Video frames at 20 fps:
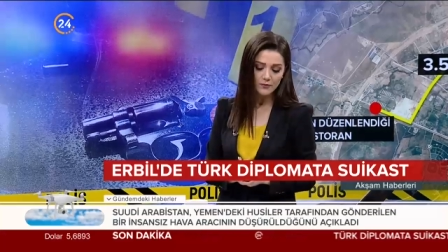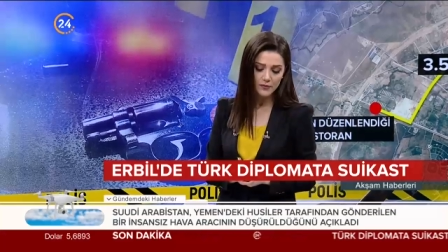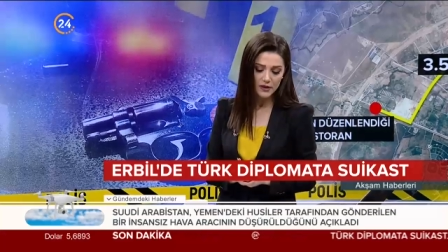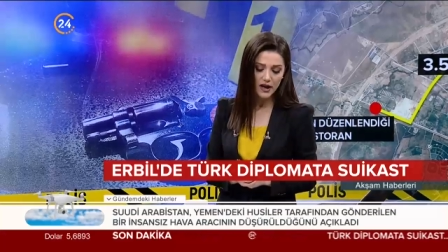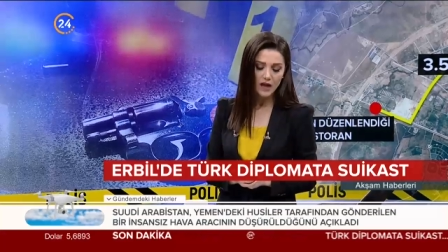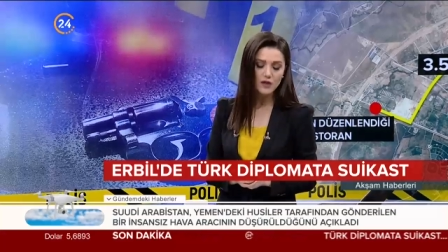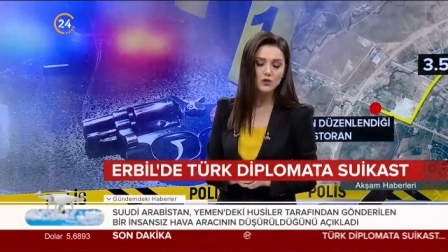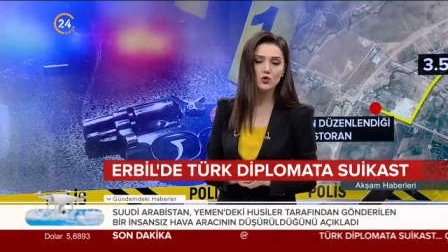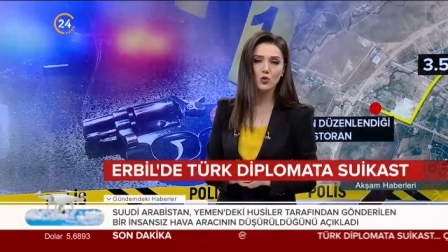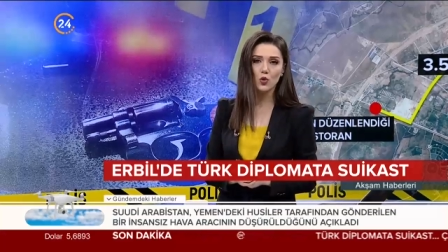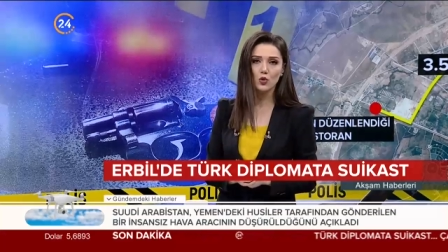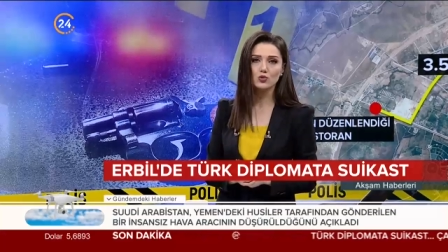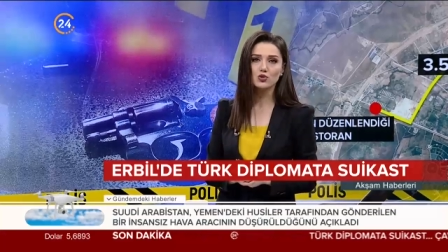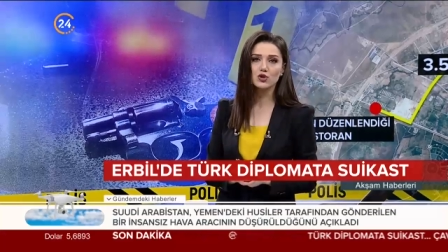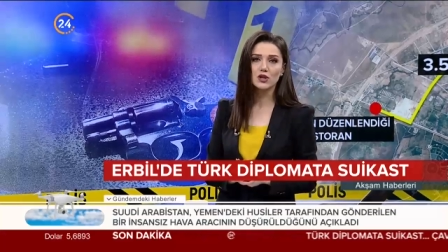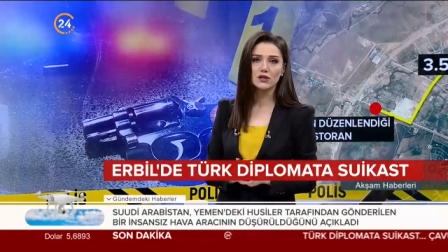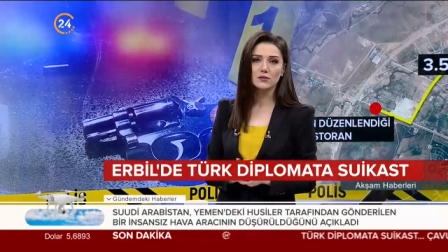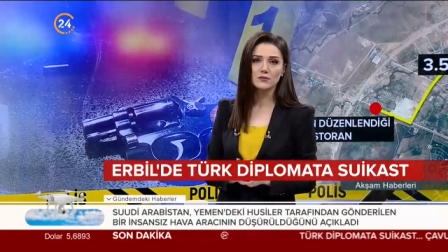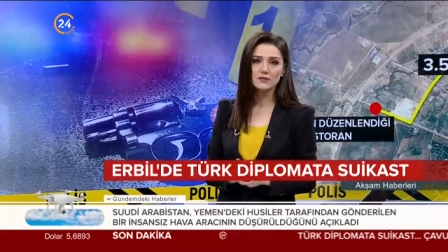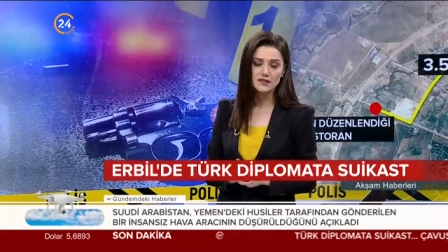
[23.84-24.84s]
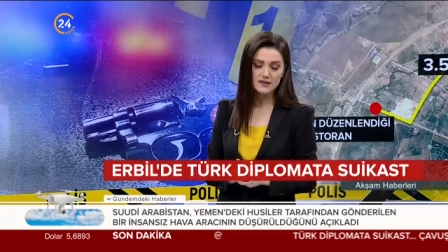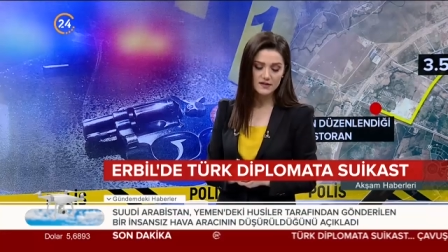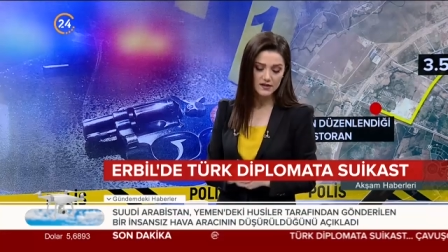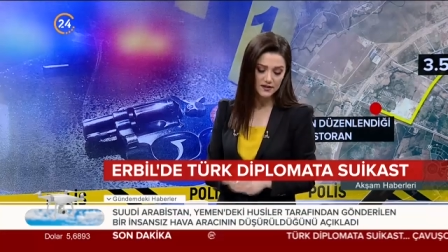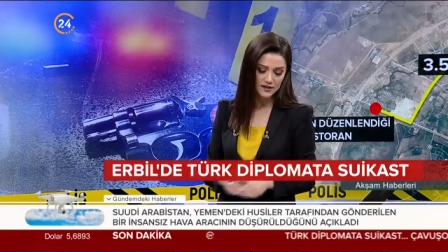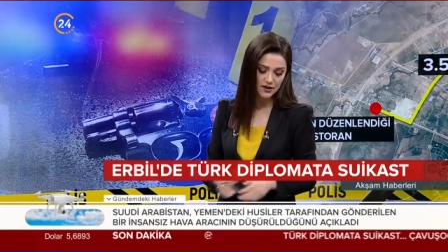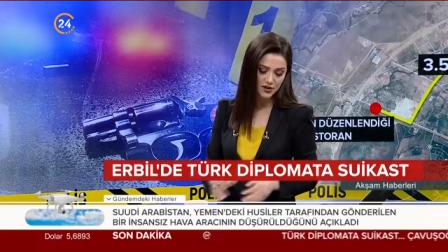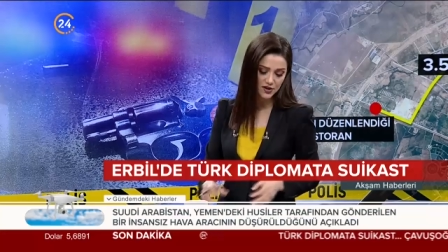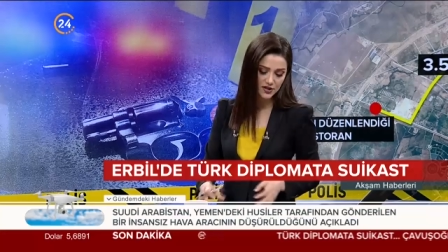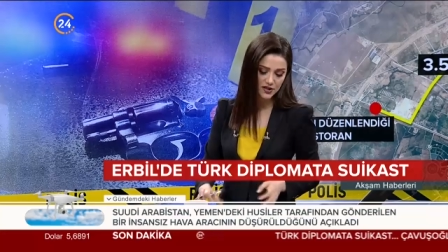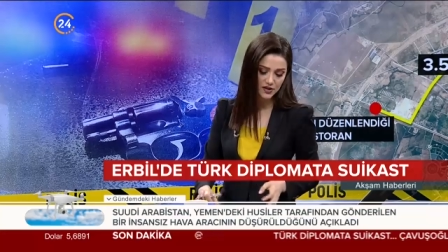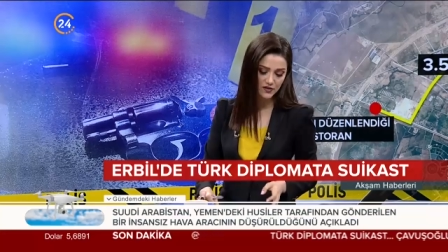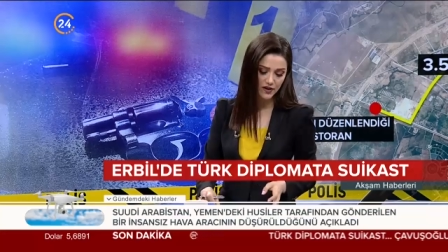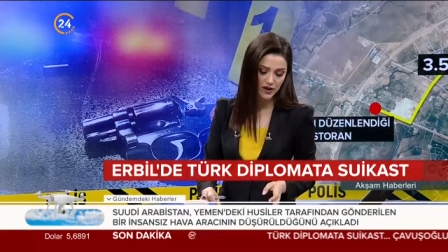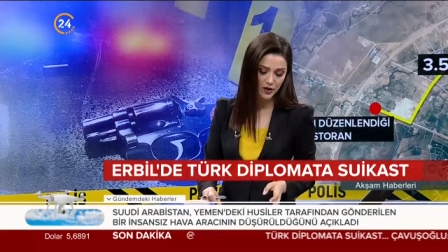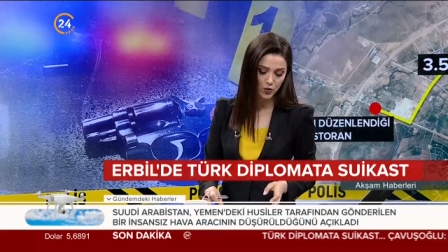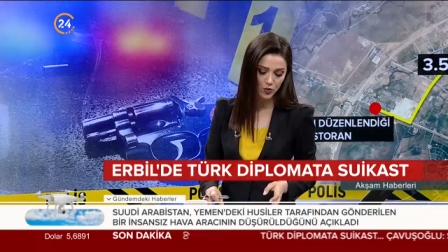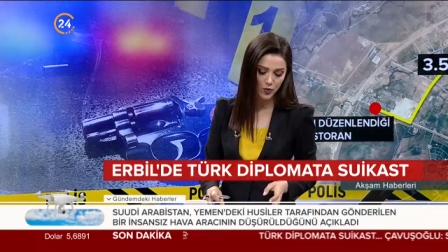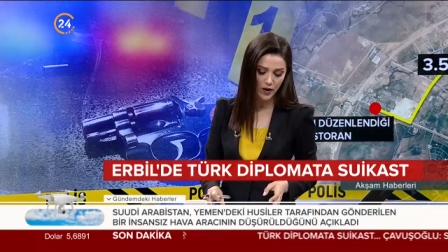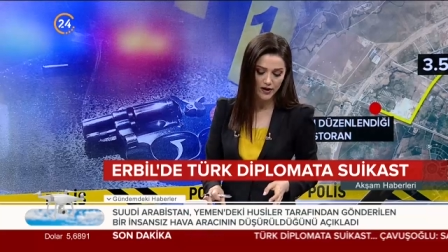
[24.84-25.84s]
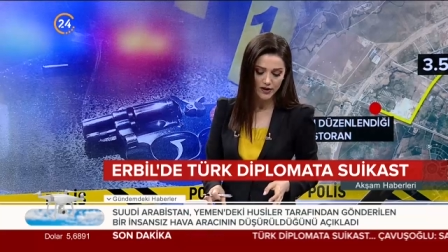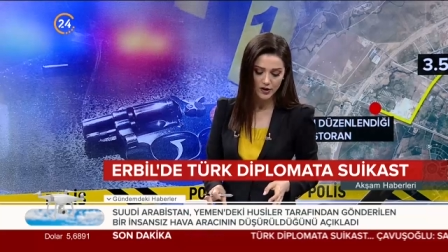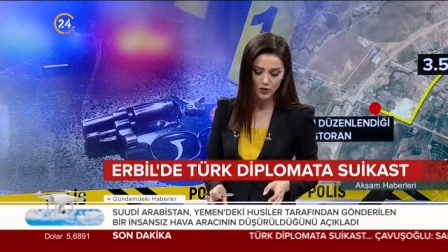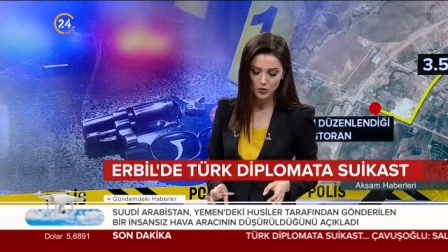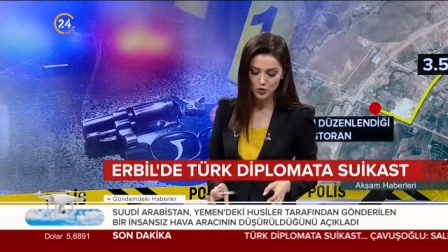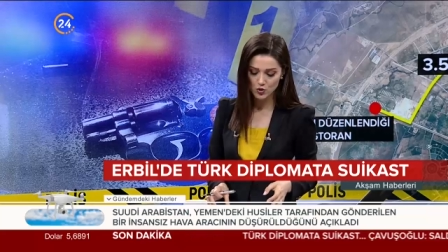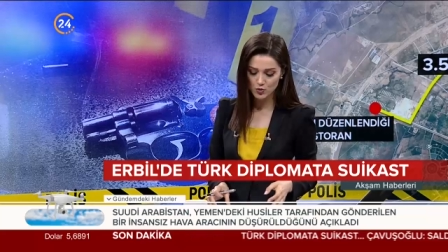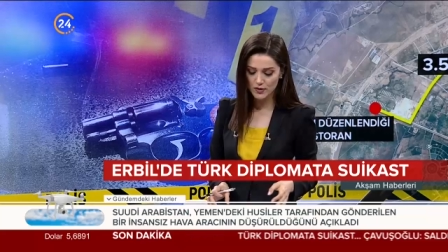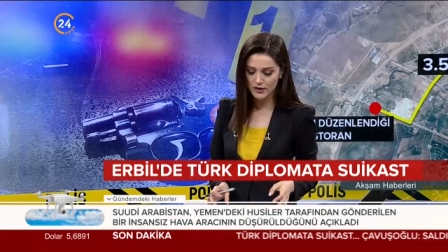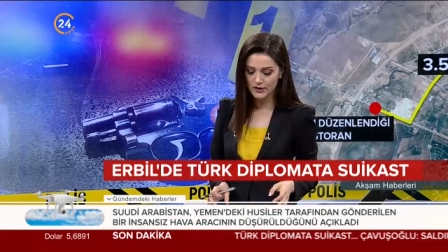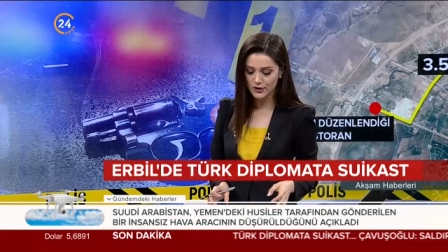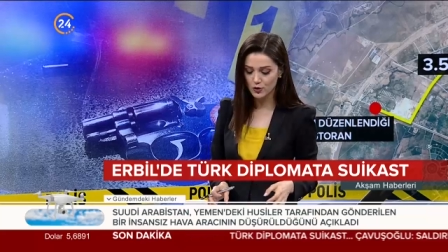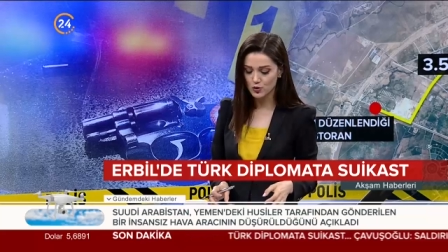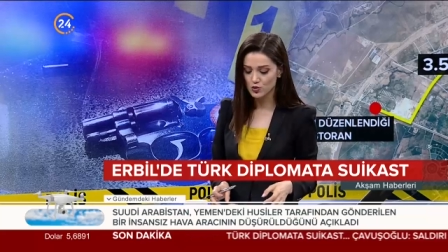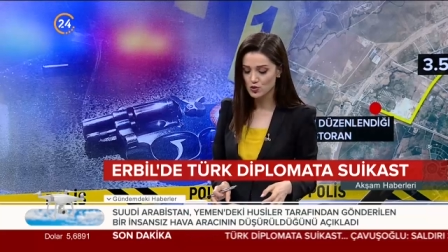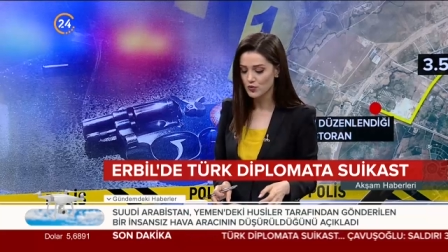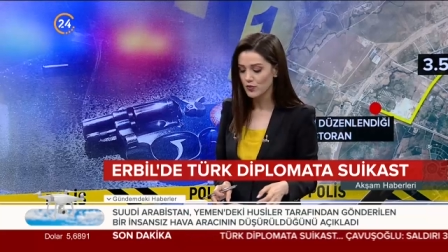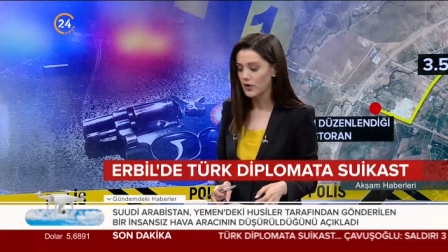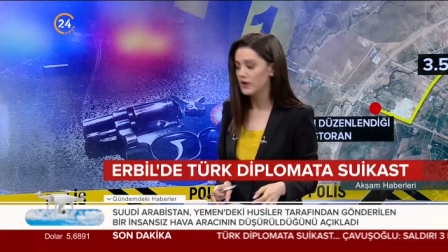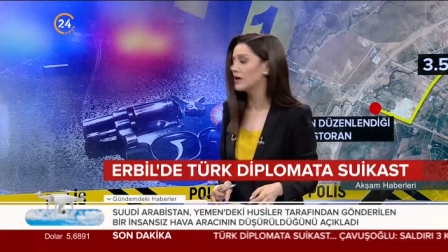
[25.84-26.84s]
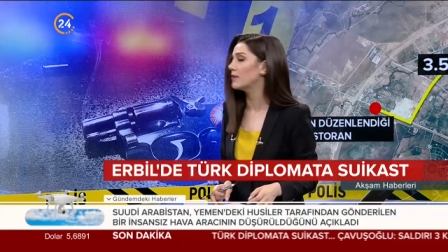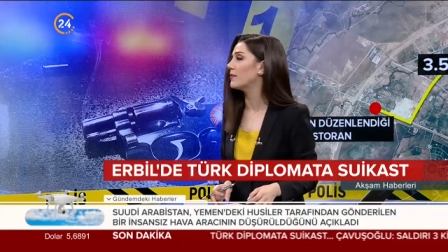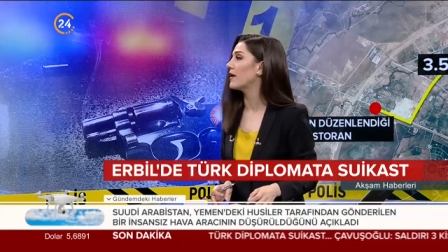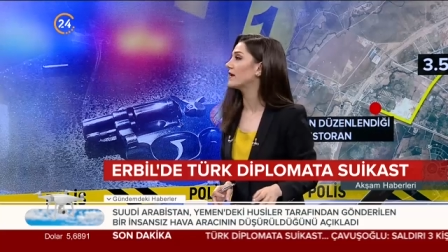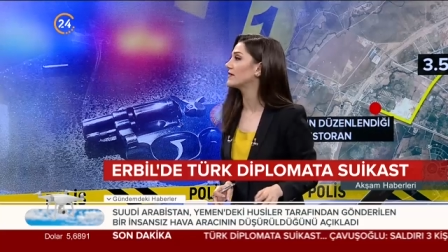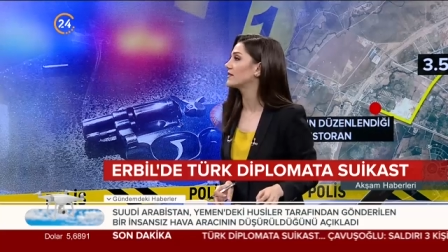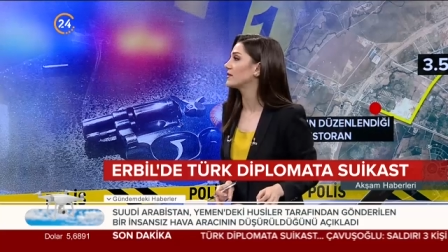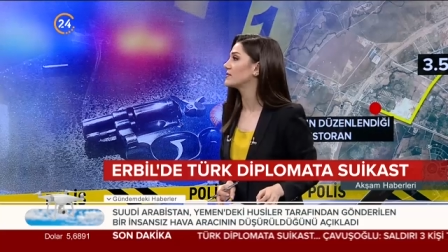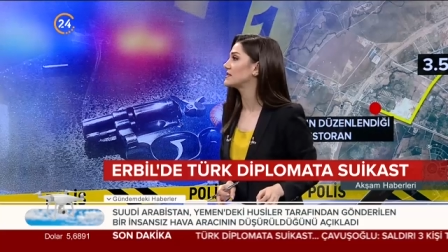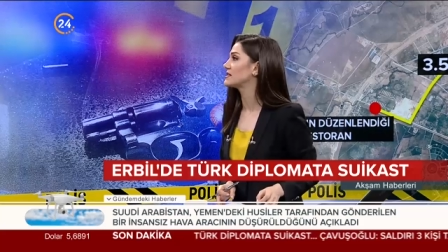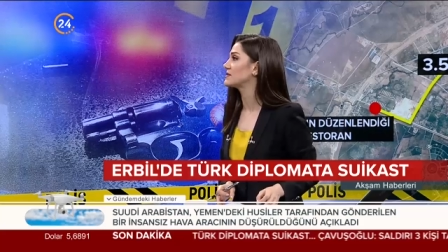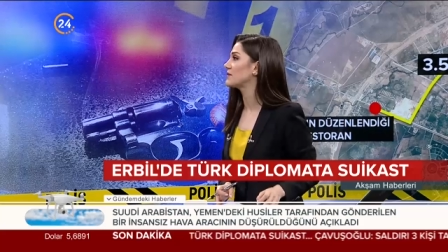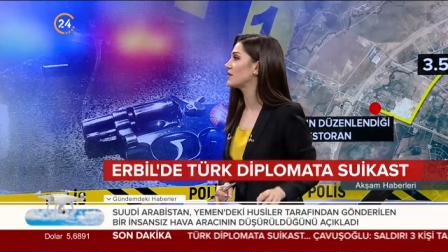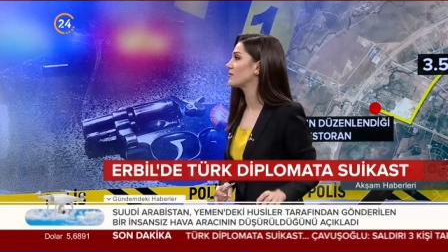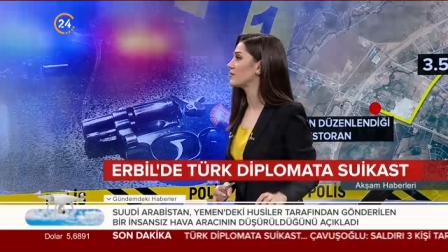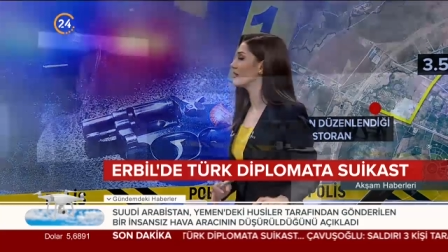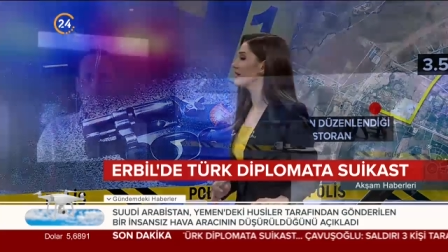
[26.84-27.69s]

biraz konuşalım. Stratejist ve güvenlik uzmanı Yusuf Alabar da bizimle